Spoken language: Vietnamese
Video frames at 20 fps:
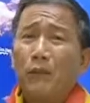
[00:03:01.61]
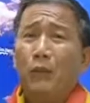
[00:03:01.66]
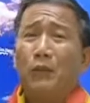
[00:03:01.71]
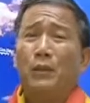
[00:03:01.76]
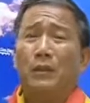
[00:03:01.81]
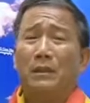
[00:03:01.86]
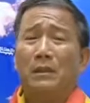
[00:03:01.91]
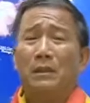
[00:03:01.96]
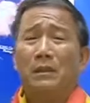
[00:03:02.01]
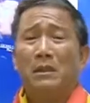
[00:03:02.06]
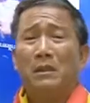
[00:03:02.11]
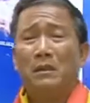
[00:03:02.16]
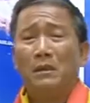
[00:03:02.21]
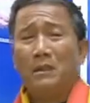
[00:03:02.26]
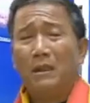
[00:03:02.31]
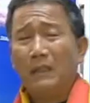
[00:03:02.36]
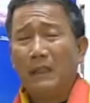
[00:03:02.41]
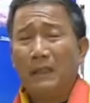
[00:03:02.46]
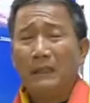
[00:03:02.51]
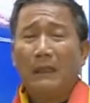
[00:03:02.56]
tôi
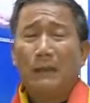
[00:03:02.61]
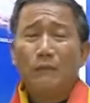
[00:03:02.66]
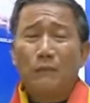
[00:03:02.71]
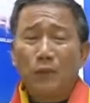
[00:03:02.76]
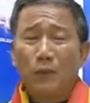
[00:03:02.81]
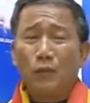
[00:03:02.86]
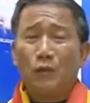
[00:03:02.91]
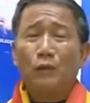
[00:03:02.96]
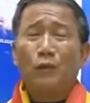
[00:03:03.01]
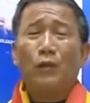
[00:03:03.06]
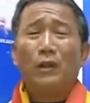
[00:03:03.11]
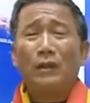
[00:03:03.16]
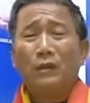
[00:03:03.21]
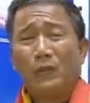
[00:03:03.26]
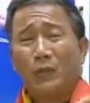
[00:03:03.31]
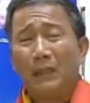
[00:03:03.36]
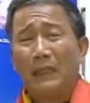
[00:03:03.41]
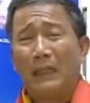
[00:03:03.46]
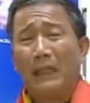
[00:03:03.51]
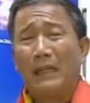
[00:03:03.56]
nó vẫn đấm tôi nó quýnh
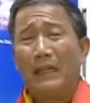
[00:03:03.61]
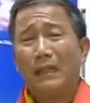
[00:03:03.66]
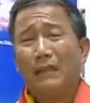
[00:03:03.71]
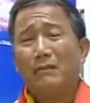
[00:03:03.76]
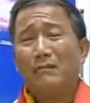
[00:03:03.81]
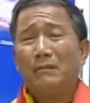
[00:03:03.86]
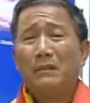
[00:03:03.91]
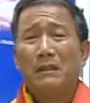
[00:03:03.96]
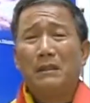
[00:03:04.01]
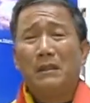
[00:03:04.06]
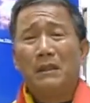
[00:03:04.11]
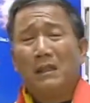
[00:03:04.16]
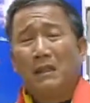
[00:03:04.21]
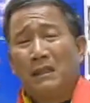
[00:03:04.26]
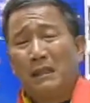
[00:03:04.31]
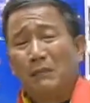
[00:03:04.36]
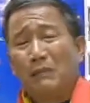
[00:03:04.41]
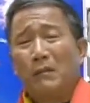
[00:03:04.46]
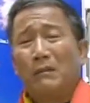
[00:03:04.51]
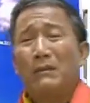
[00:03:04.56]
tôi này kia nữa
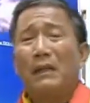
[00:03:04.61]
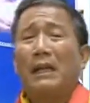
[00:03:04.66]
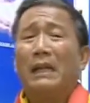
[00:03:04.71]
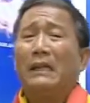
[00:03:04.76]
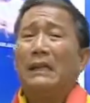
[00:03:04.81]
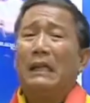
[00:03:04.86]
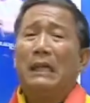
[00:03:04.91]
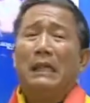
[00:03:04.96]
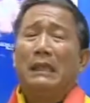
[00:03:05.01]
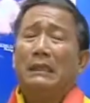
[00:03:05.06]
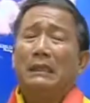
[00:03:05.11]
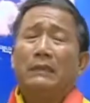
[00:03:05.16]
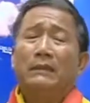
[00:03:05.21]
đấm lại là ờ,